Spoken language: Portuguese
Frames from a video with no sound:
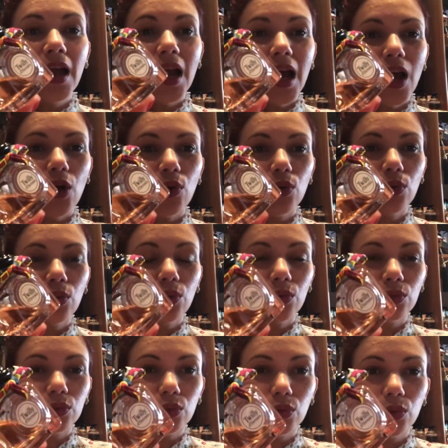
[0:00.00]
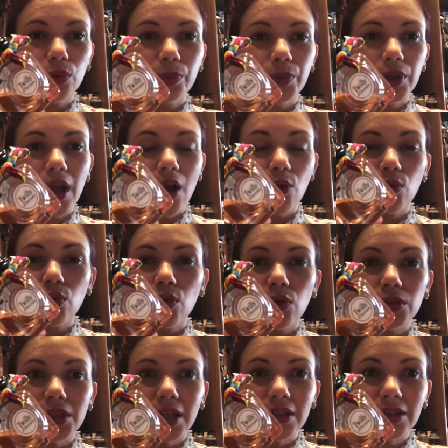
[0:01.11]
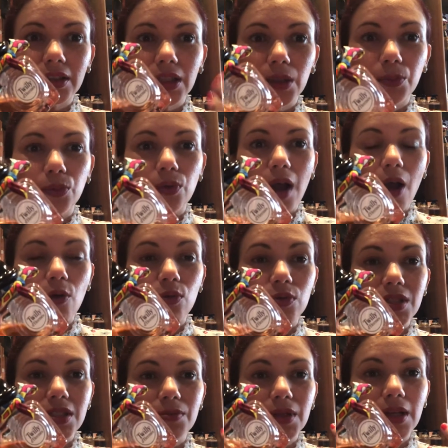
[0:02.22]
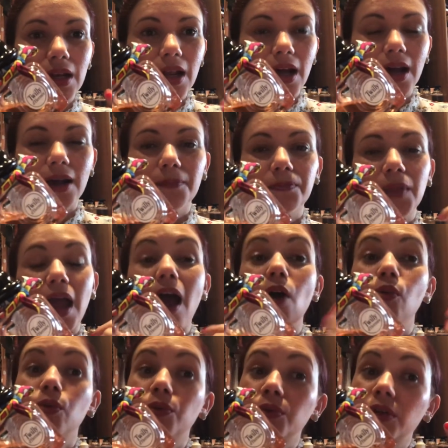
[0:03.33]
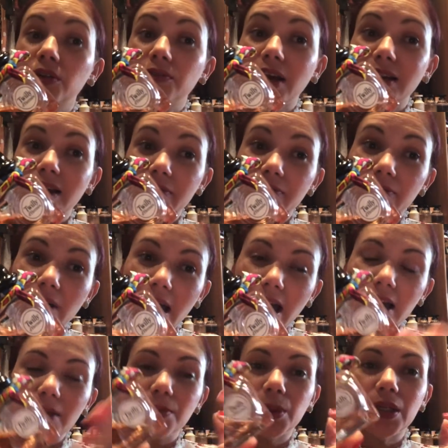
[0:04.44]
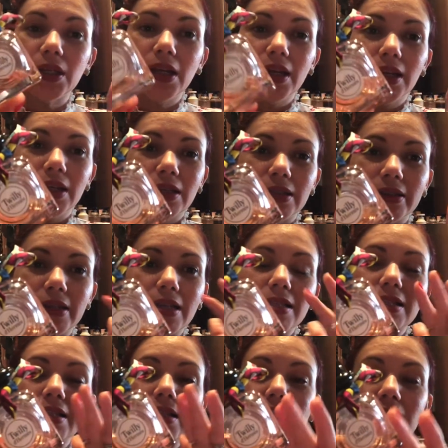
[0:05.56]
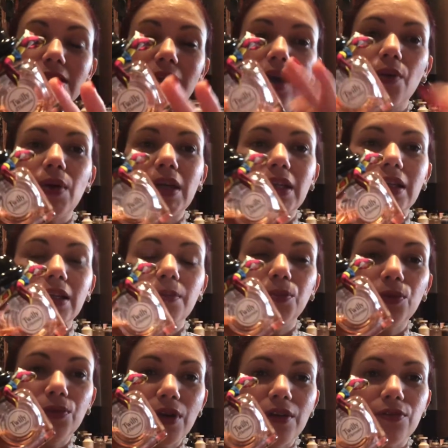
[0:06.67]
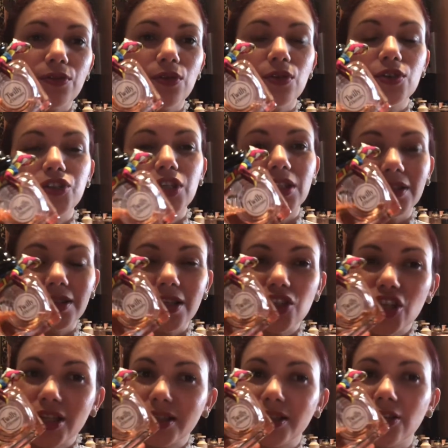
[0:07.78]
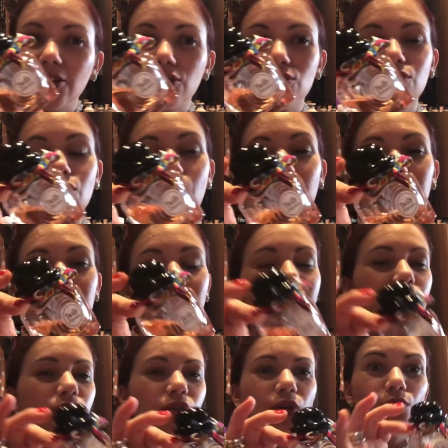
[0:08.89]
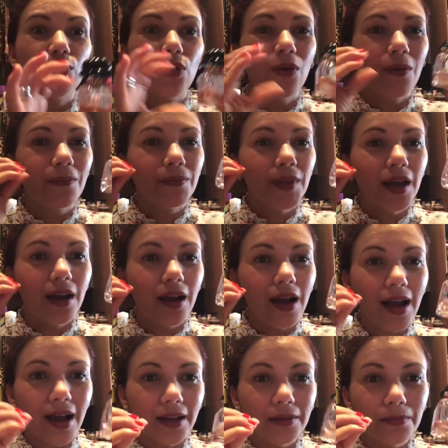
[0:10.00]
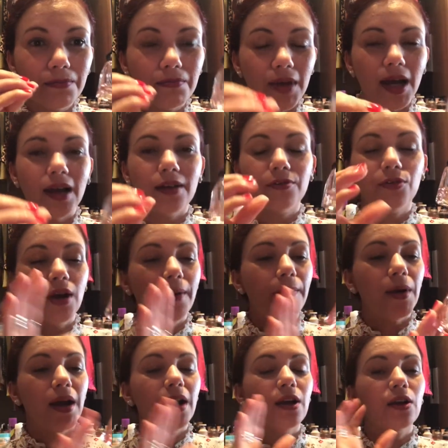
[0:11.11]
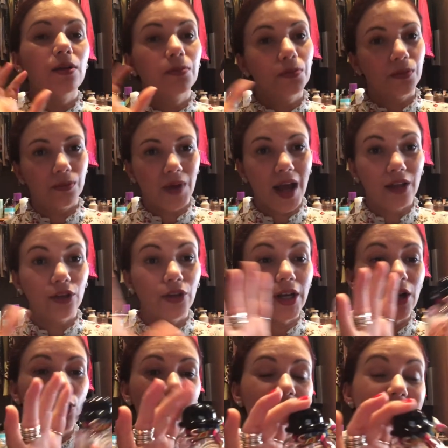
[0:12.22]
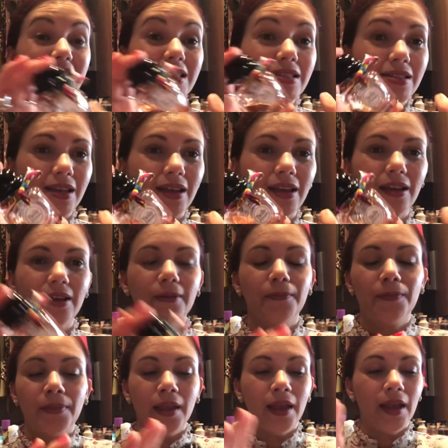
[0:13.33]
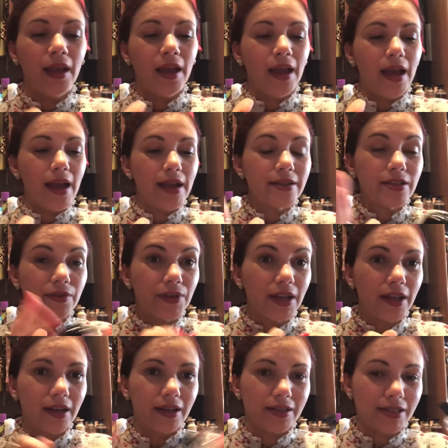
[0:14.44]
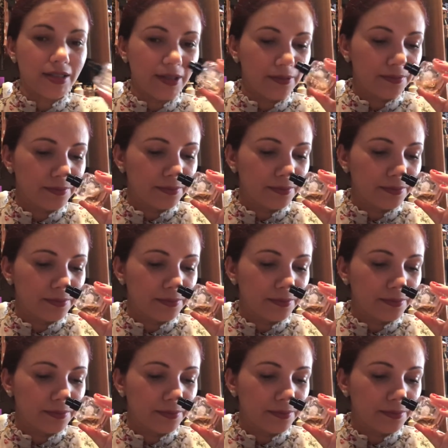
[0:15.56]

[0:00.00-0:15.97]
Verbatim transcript: algum dupe, algum contratipo, algum similar, algum que vá na vibe desse lindão aqui, por favor, gente, deixa aqui ó, nos comentários que eu vou amar, vou amar, adorar conhecer essa fragrância.